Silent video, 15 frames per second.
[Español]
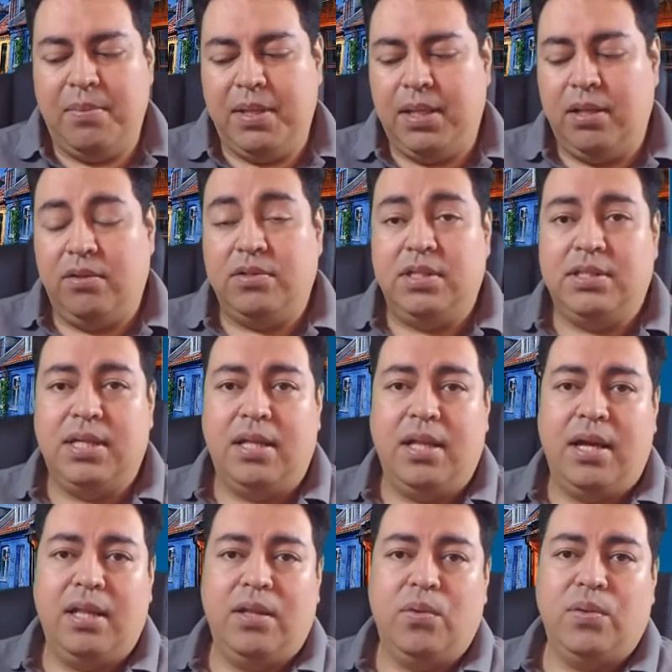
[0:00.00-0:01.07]
pues, realmente nos está
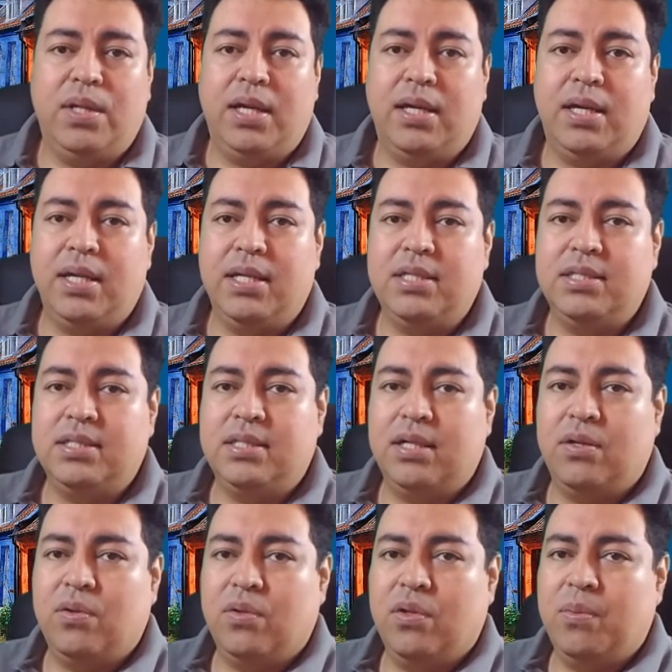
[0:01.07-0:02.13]
dejando una crisis
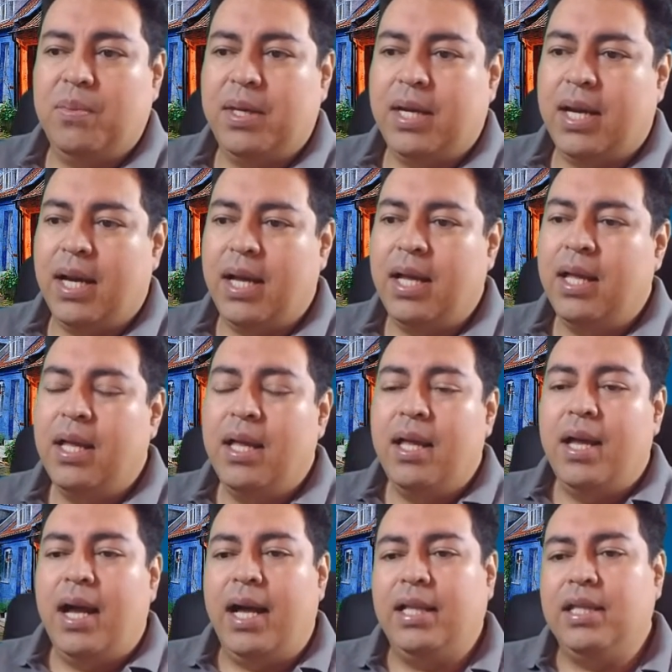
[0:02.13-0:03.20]

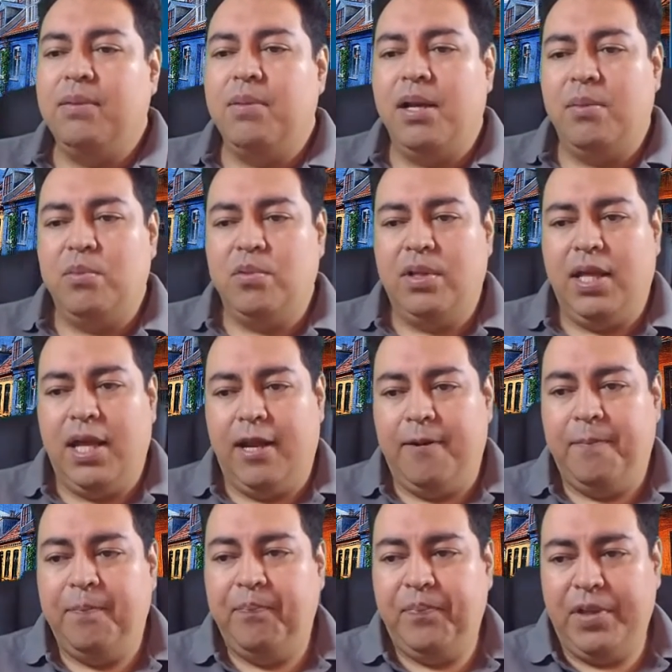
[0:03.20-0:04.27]
económica a nivel
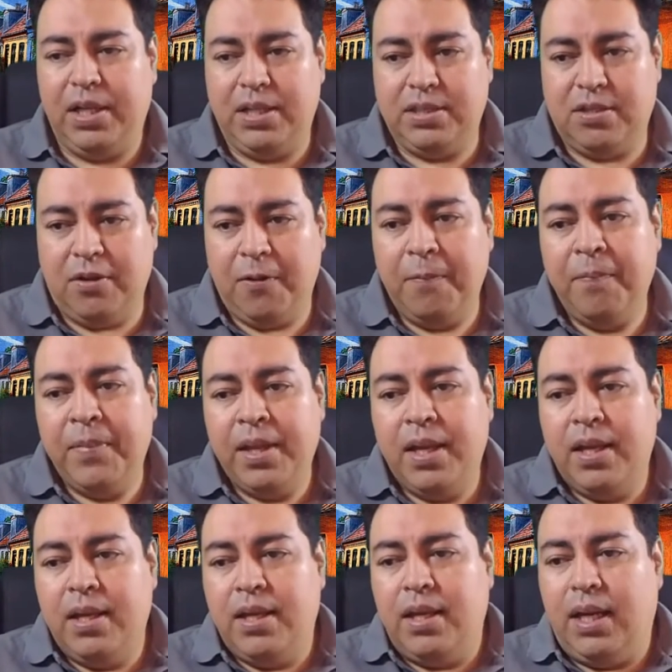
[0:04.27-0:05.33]
mundial. ¿Listo?
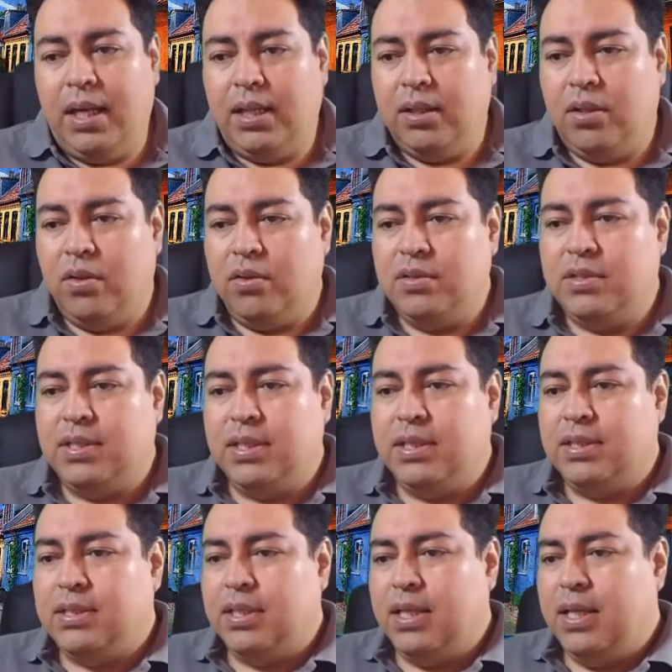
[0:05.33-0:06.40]

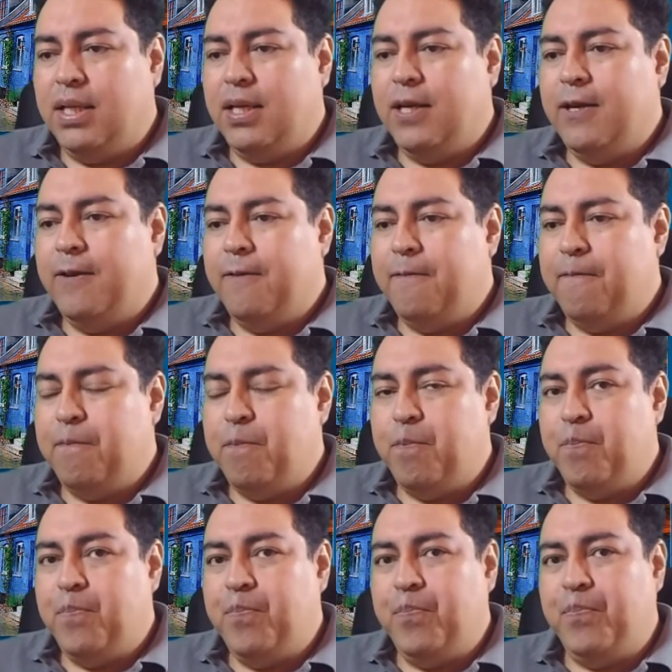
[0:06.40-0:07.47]
Entonces,
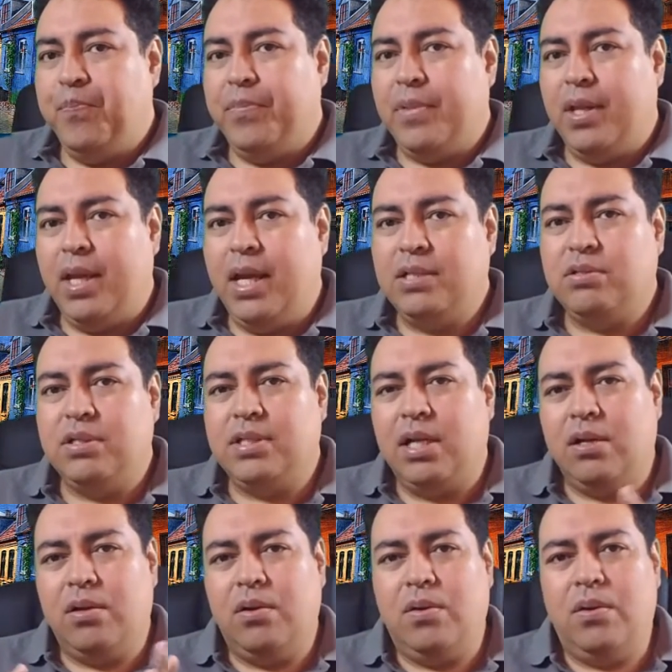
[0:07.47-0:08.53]
em, esto es
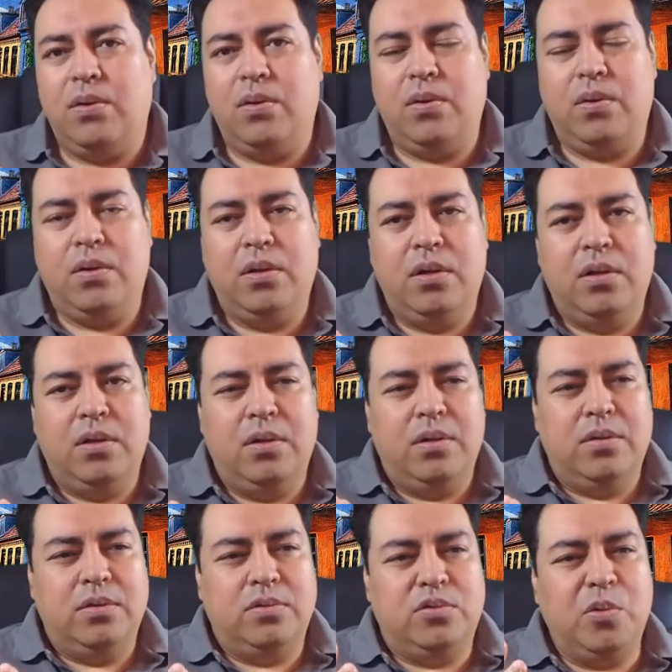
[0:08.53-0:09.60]
algo
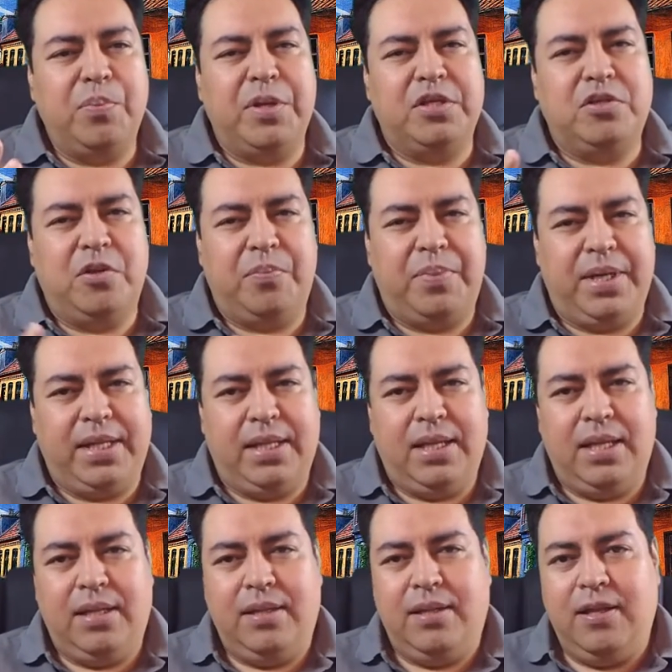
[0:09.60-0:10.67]
súper
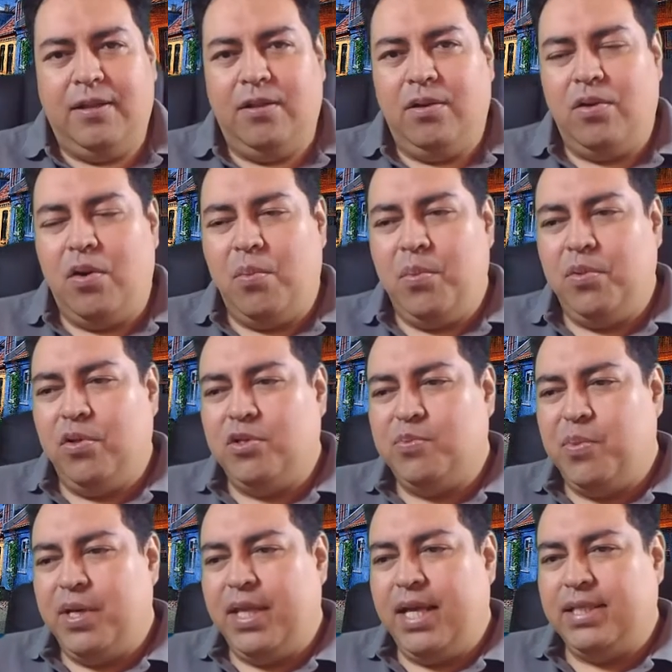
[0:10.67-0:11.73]
sorprendente, ¿no? Cómo nos
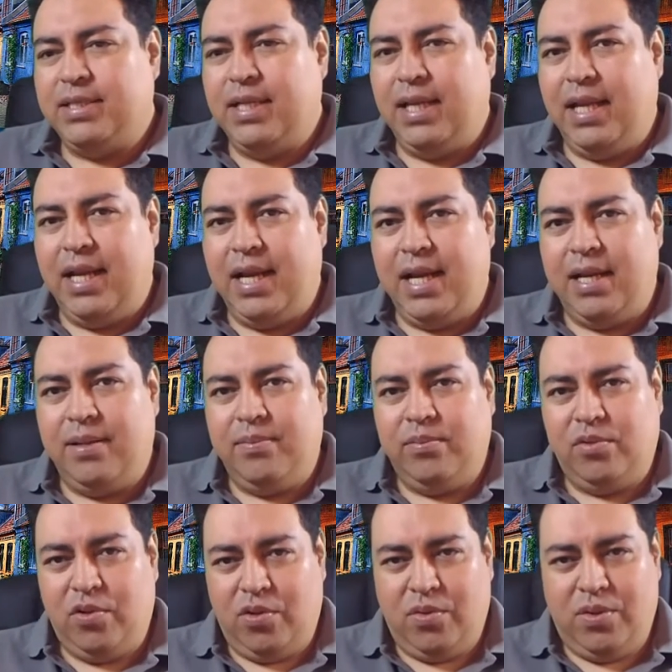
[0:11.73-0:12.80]
puede acelerar
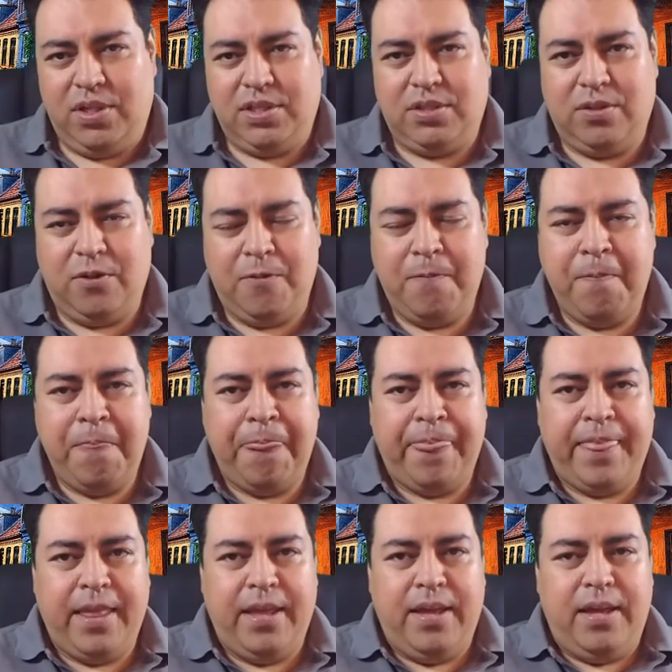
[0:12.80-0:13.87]
todo esto.